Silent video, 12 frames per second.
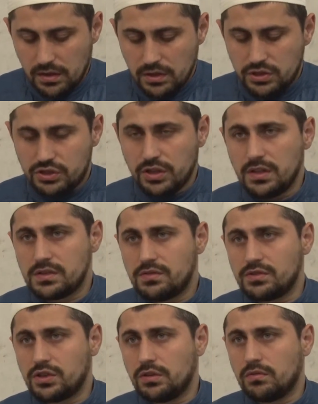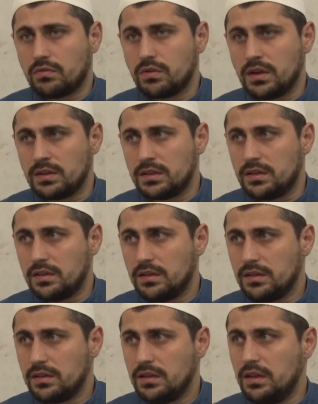чтение священного Корана,
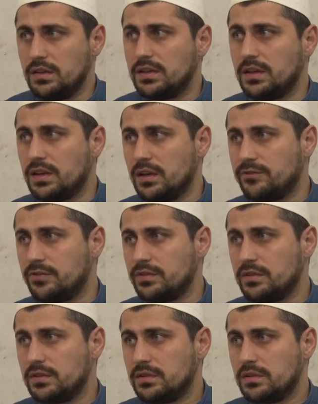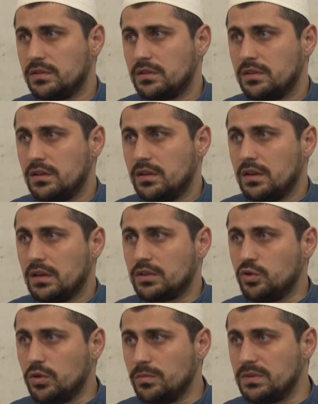и иатикав –
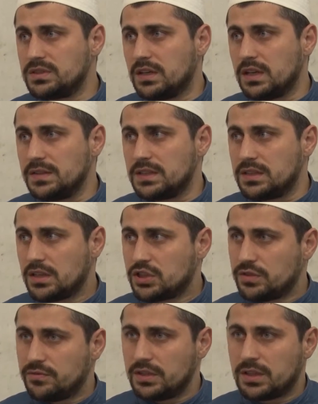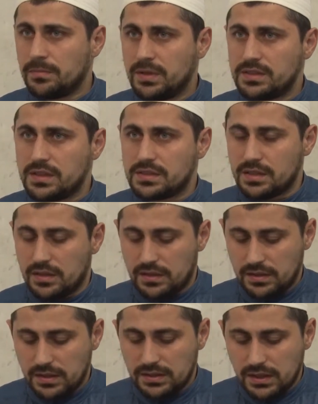которую мы стараемся совершить в этом месяце
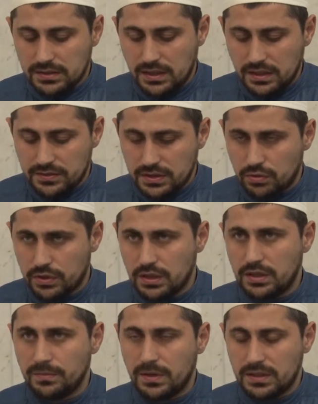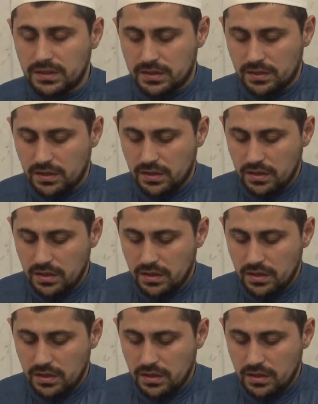и так далее, все другие ибадаты,